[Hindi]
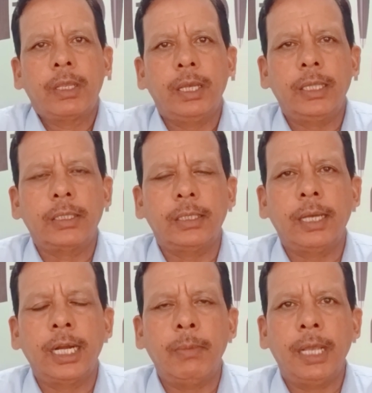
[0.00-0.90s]
खेत
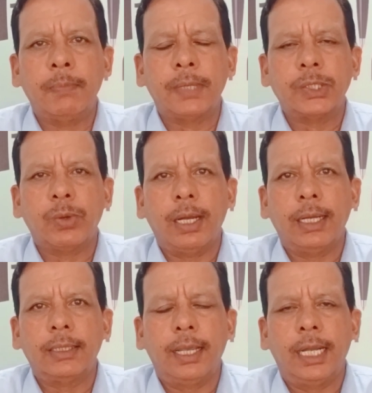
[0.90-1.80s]
खजाना में आपका
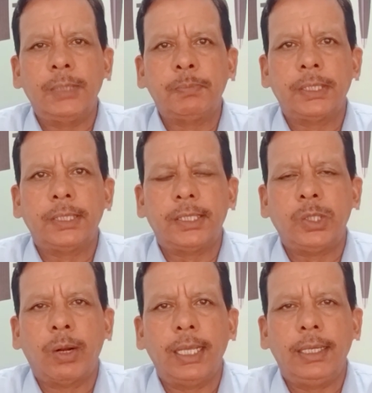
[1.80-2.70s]
स्वागत है आज 25
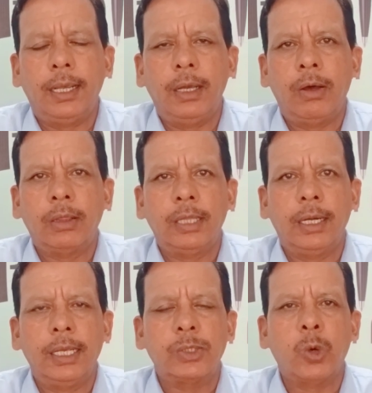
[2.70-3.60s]
जुलाई है और
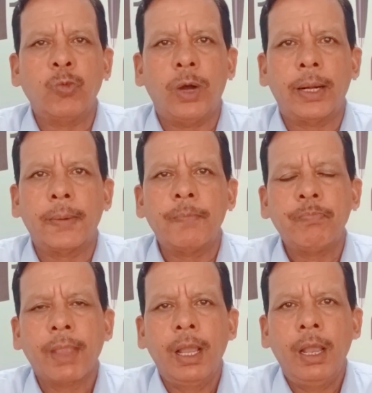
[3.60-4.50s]
दिन है
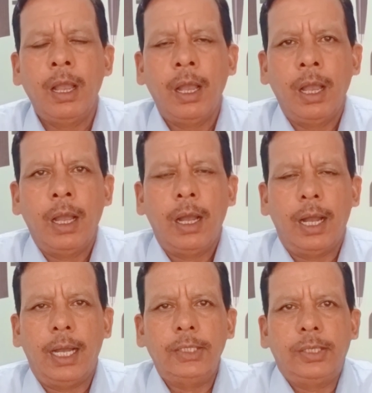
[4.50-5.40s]
सोमवार
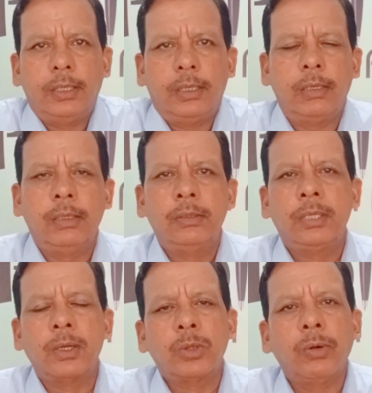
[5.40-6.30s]
आज
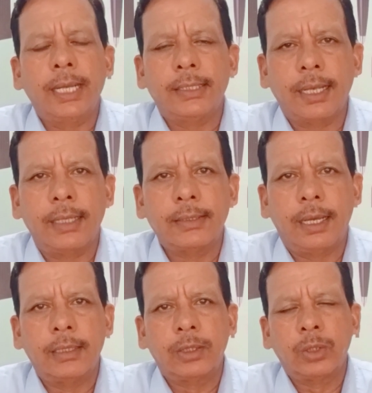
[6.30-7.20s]
सरसों के साथ
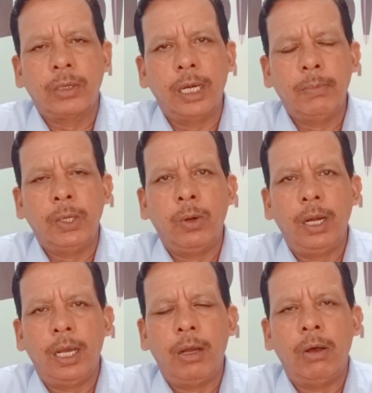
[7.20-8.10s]
साथ खल
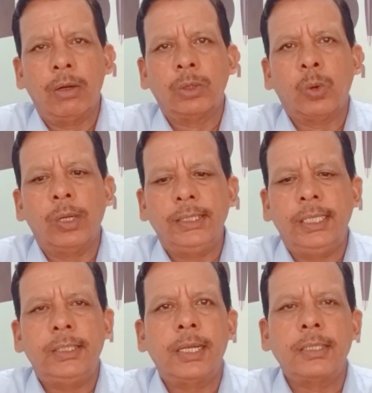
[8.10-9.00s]
बिनोला और थोड़ी
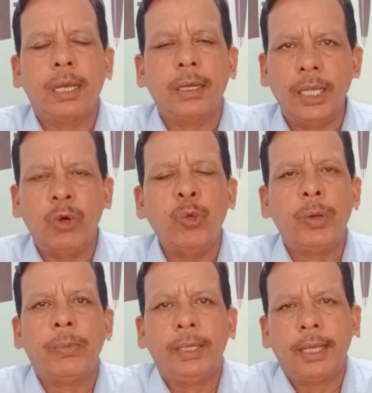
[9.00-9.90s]
सी चर्चा गेहूं
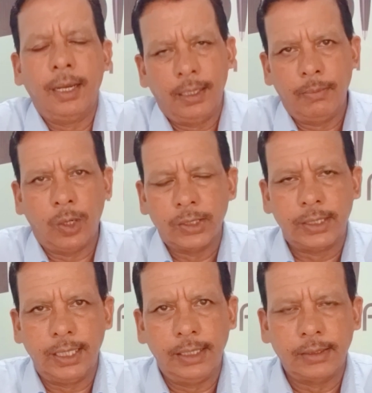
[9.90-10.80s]
पर भी करेंगे बहुत
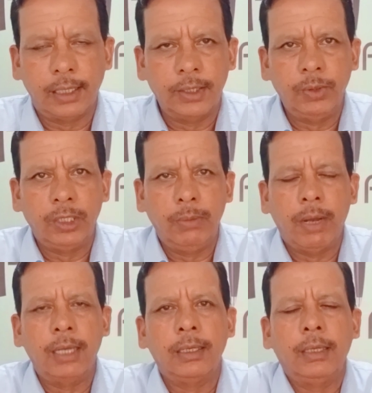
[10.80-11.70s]
से साथियों की
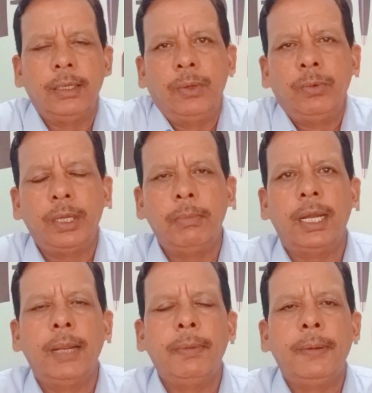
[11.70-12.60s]
मांग है गेहूं के
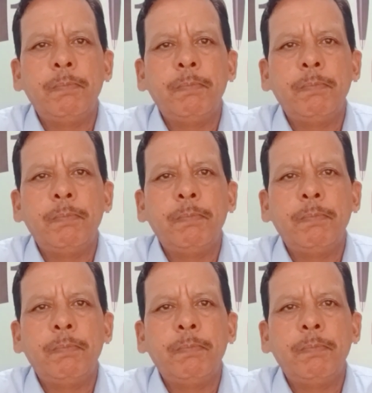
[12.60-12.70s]
बारे में